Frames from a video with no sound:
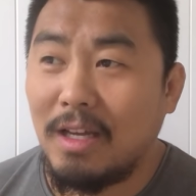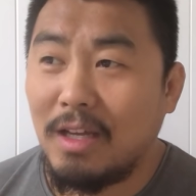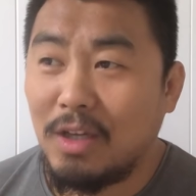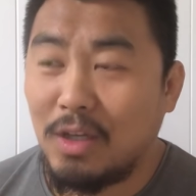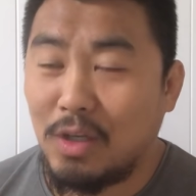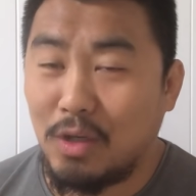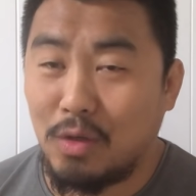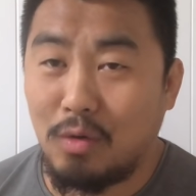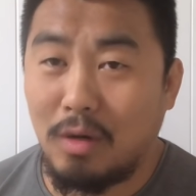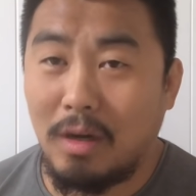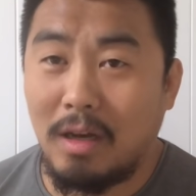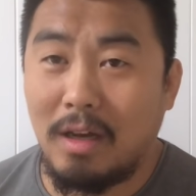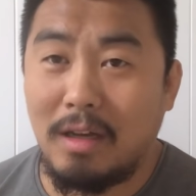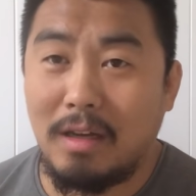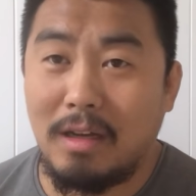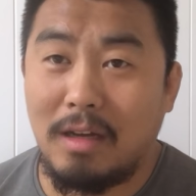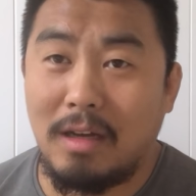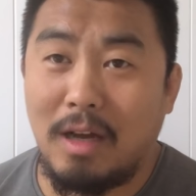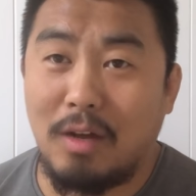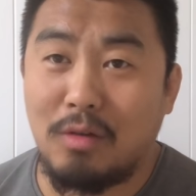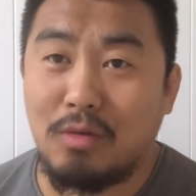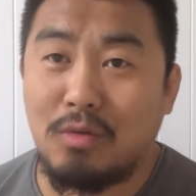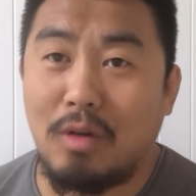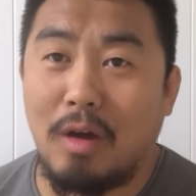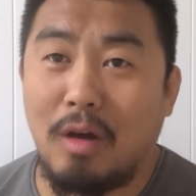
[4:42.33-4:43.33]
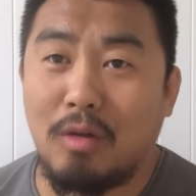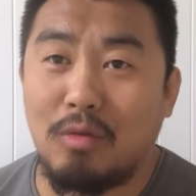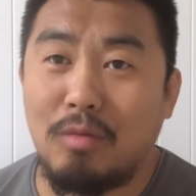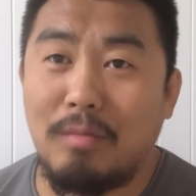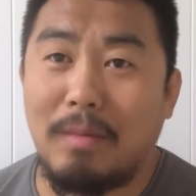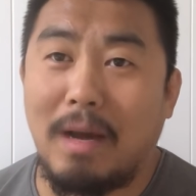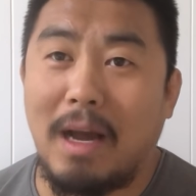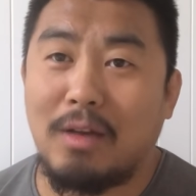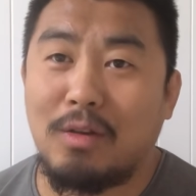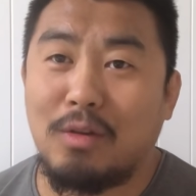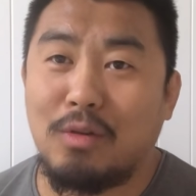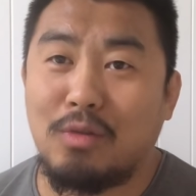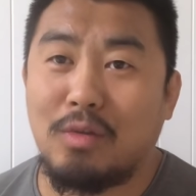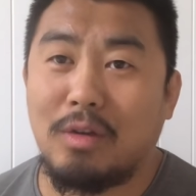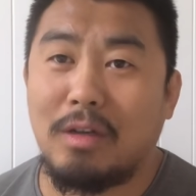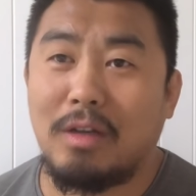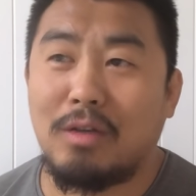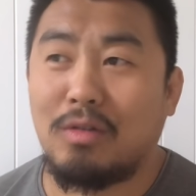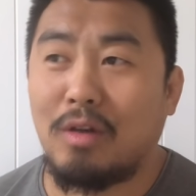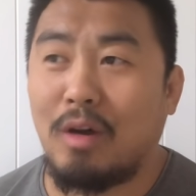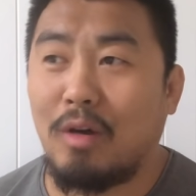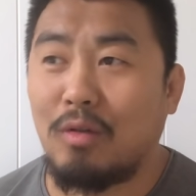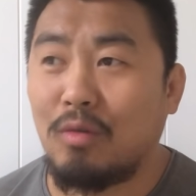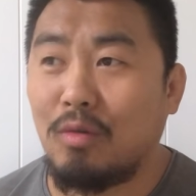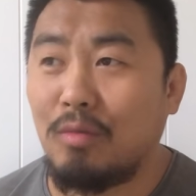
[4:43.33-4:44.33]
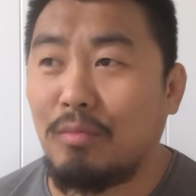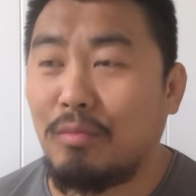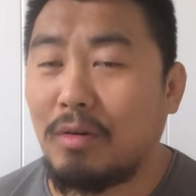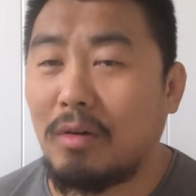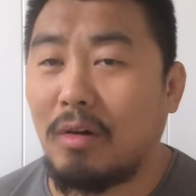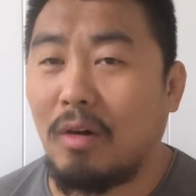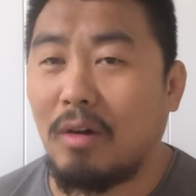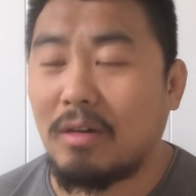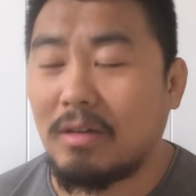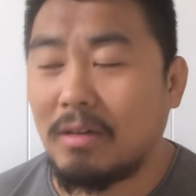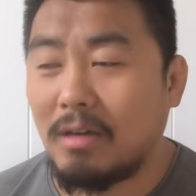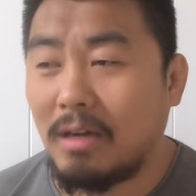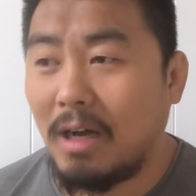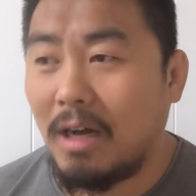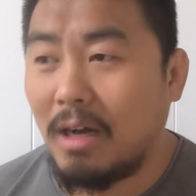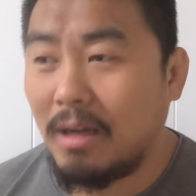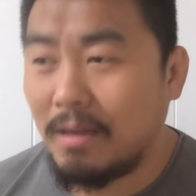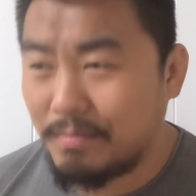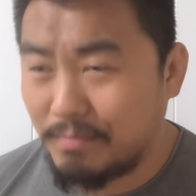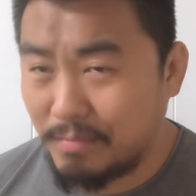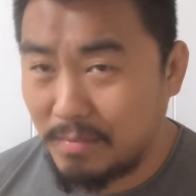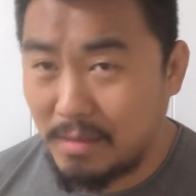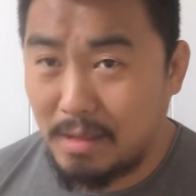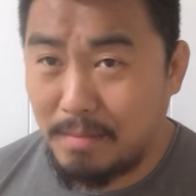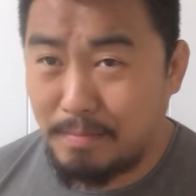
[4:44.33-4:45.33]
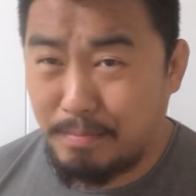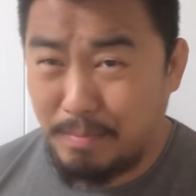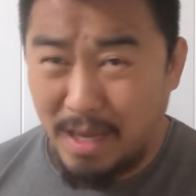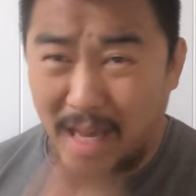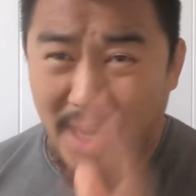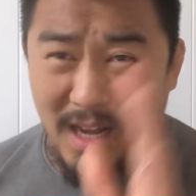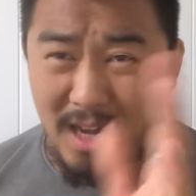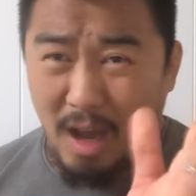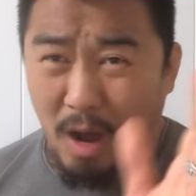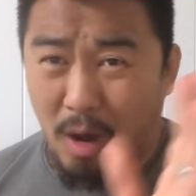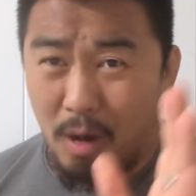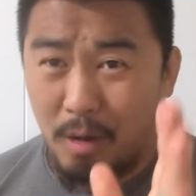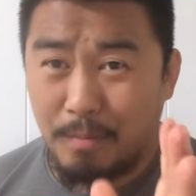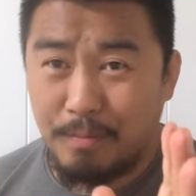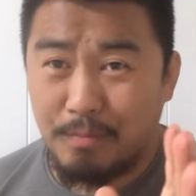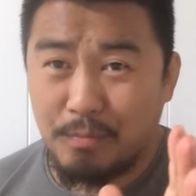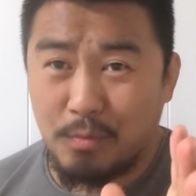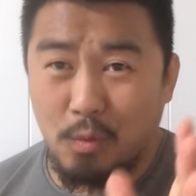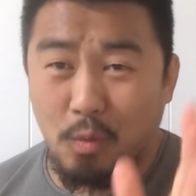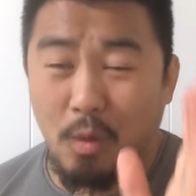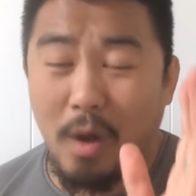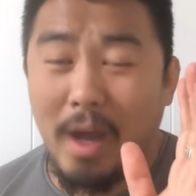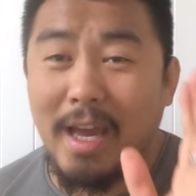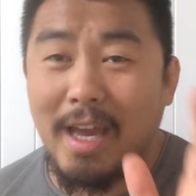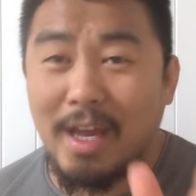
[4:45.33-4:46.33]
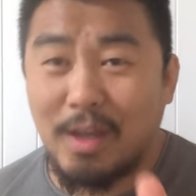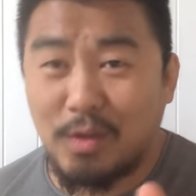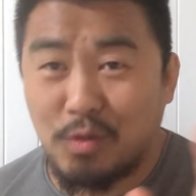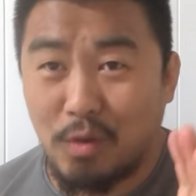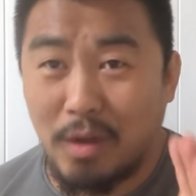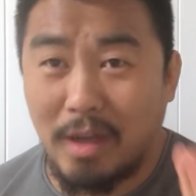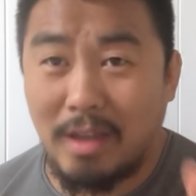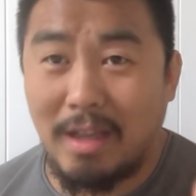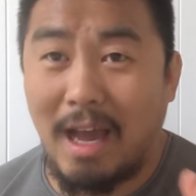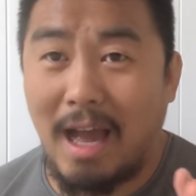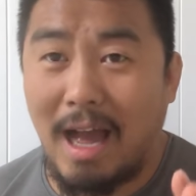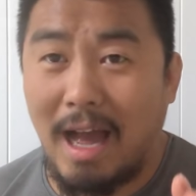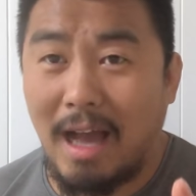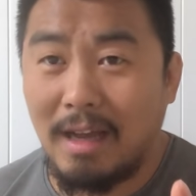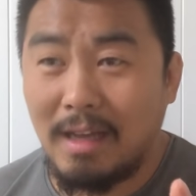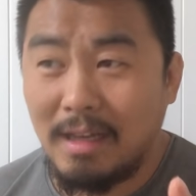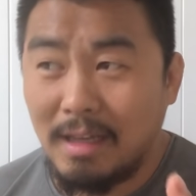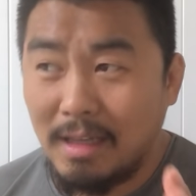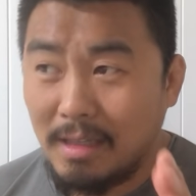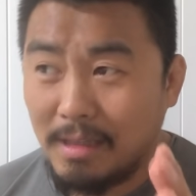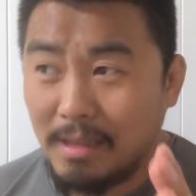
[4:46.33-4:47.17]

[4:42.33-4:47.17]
你说聊徐晓东吧，又觉得徐晓东不够格，别聊，我也觉得呀，